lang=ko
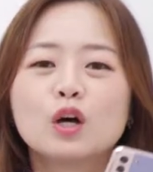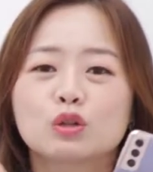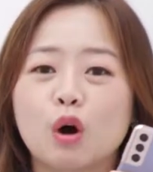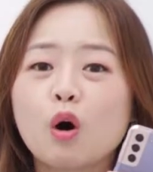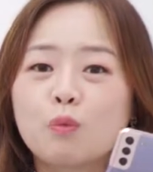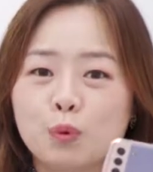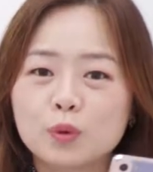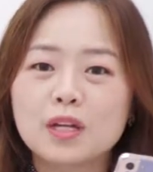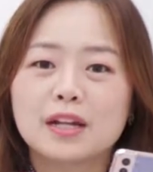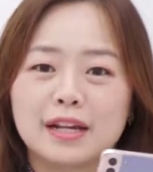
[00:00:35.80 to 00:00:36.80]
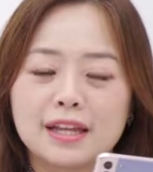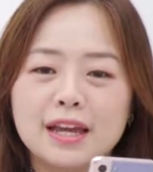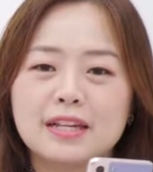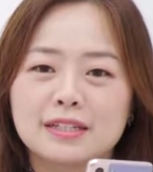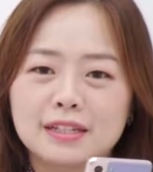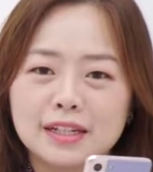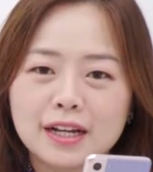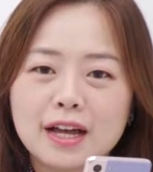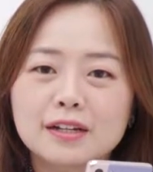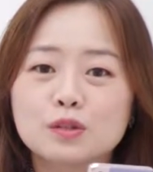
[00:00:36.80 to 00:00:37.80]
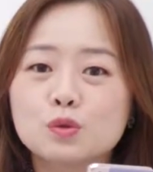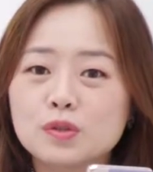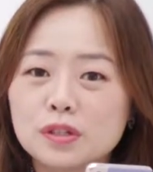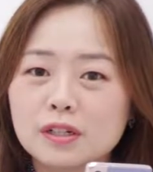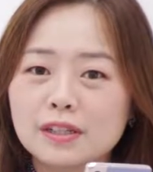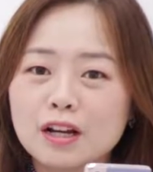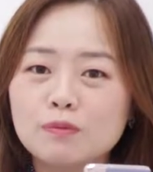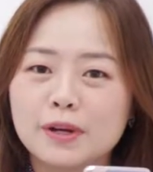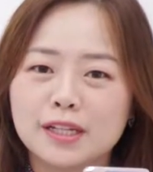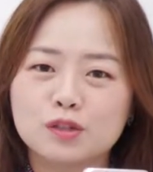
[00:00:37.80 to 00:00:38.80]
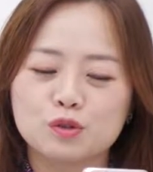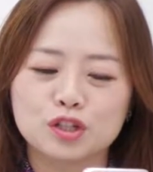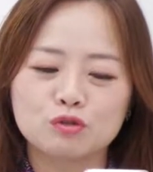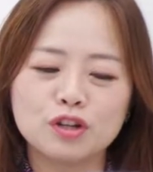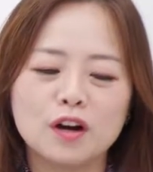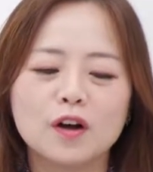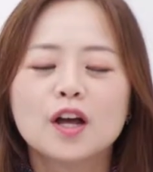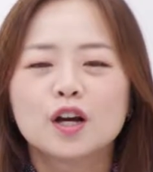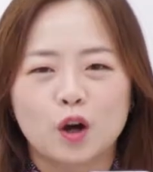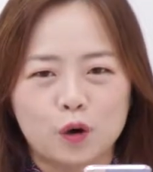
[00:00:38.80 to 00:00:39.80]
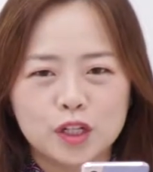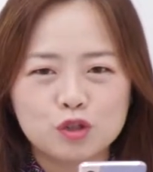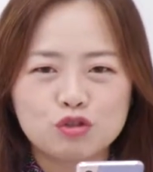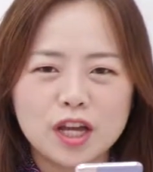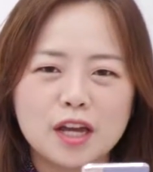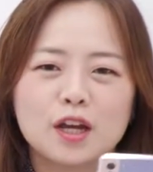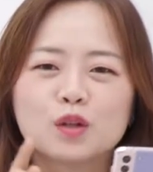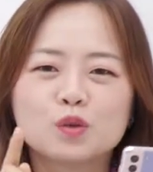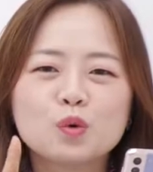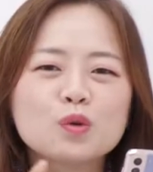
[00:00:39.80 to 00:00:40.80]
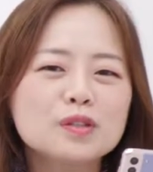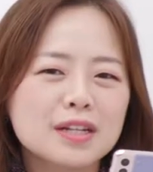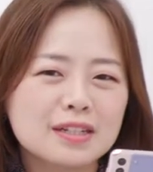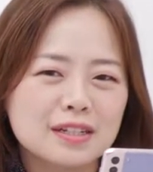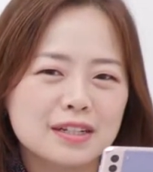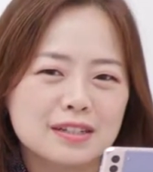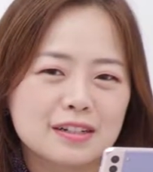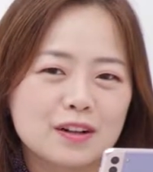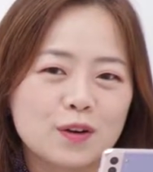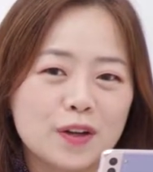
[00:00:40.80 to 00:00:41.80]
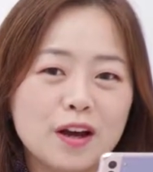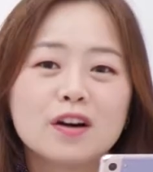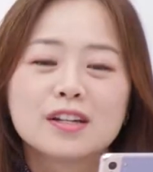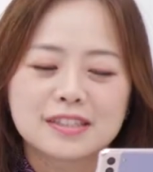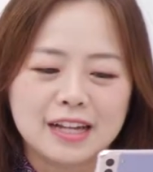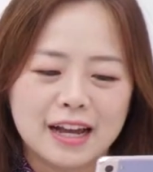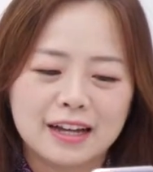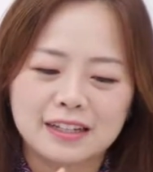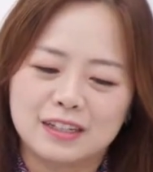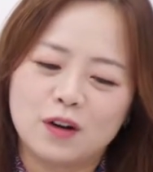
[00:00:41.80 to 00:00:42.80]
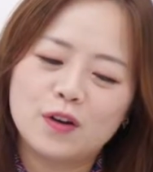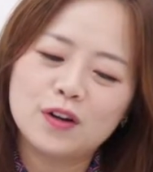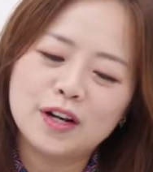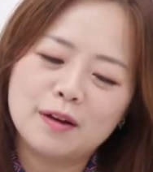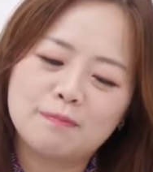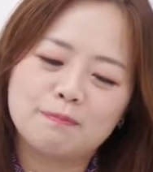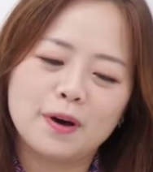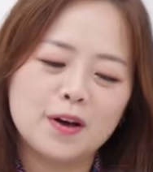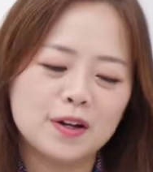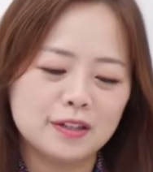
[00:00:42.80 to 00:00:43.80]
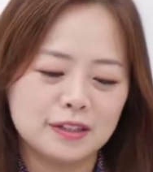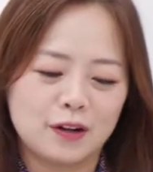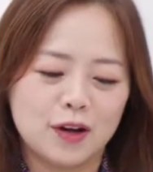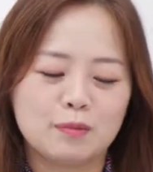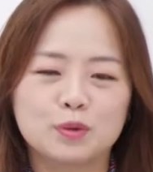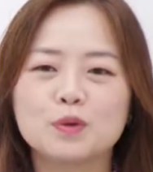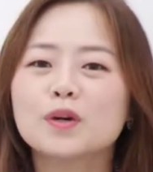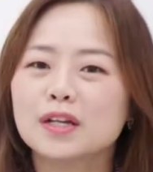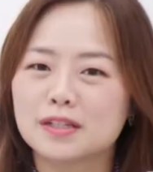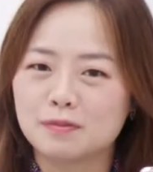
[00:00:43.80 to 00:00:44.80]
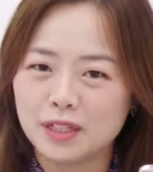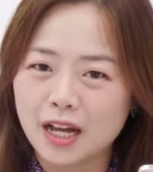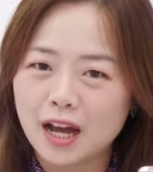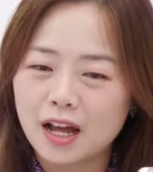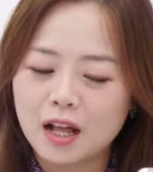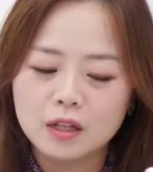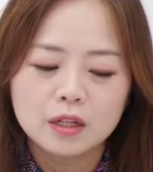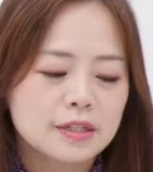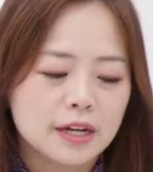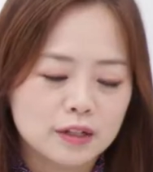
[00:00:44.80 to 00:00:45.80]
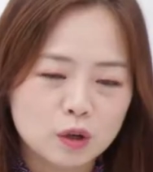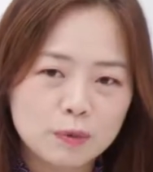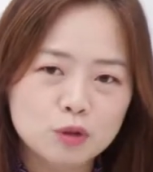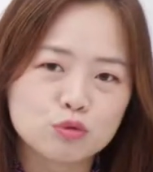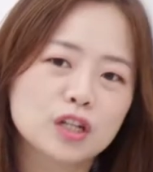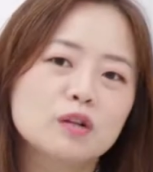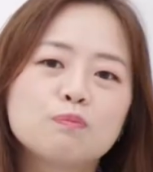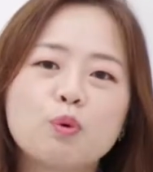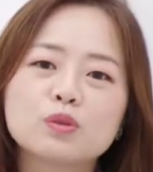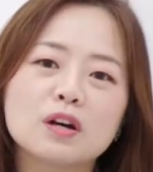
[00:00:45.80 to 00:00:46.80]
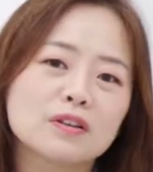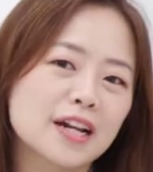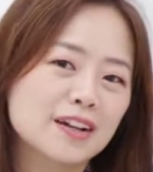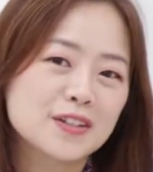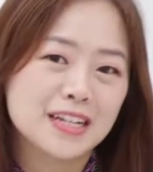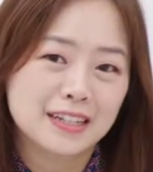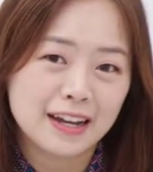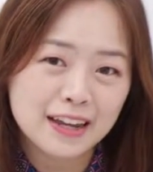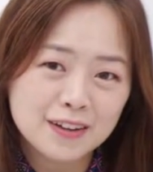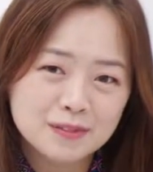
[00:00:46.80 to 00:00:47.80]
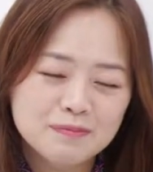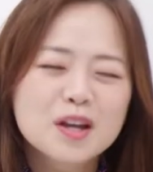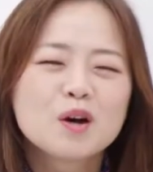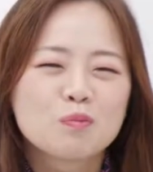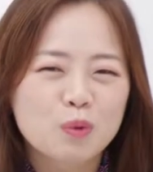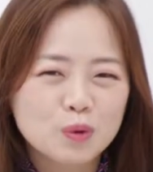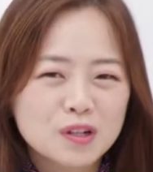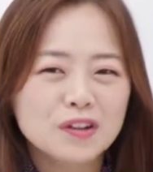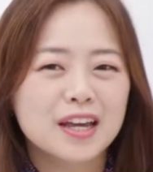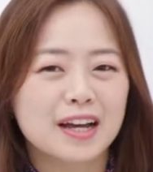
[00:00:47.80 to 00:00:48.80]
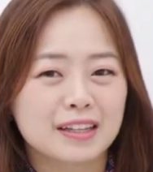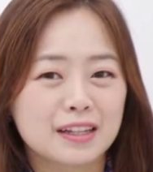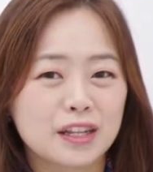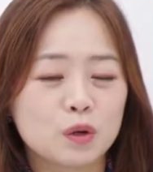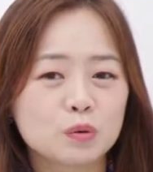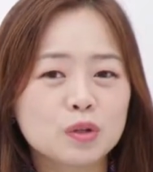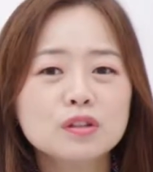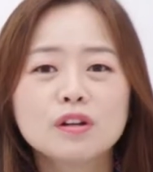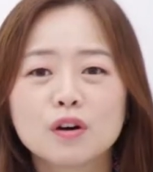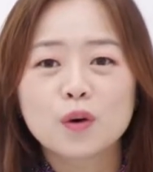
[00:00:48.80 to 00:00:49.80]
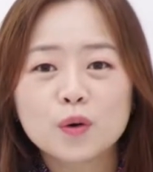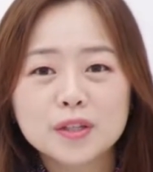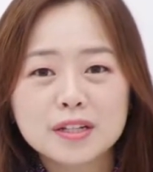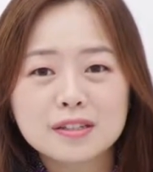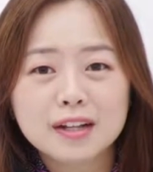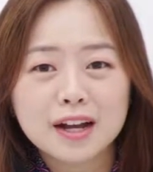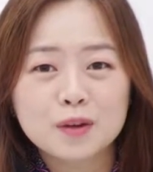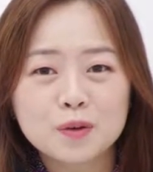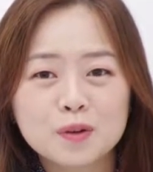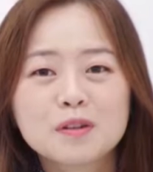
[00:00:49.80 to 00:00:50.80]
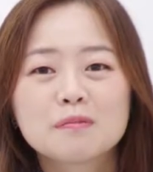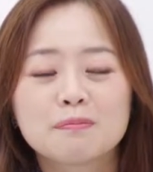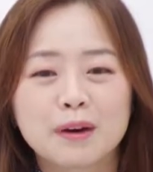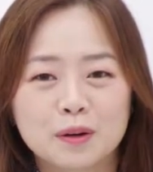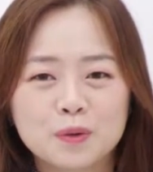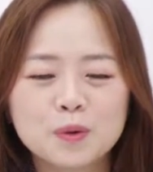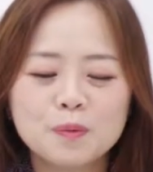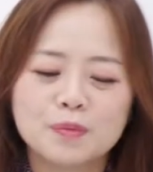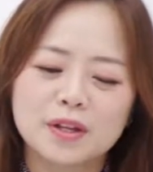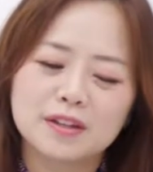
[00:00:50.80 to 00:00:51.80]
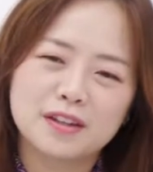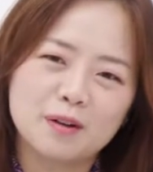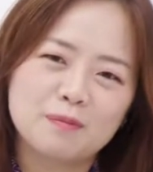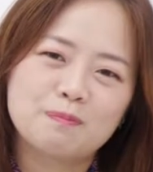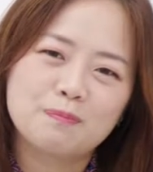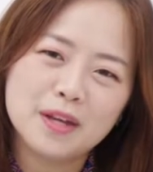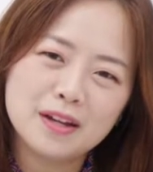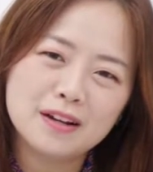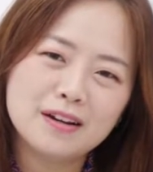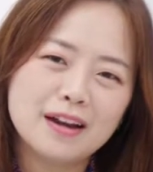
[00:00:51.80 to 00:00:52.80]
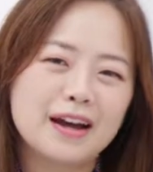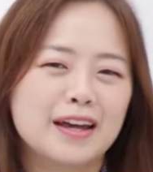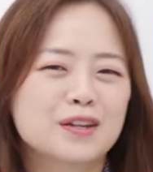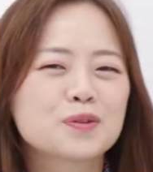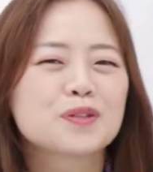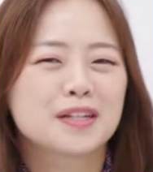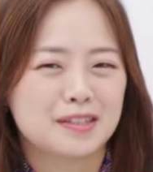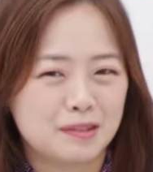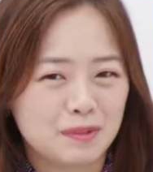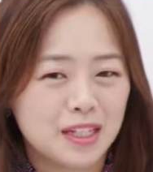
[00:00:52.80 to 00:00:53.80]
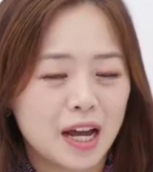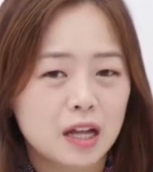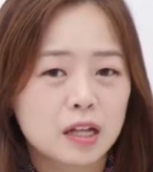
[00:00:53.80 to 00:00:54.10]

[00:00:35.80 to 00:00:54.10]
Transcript: 더 보기란에 있으니까 그 소스를 다운받아 주시고요. 거기 중에 노을 사진이 있을 거예요. 자, 그걸 한번 들어가 보도록 하겠습니다. 자, 그러면 우리는 보정을 할 거잖아요. 보정에 관한 내용은 어디 있을까요? 바로 연필 아이콘에 있습니다.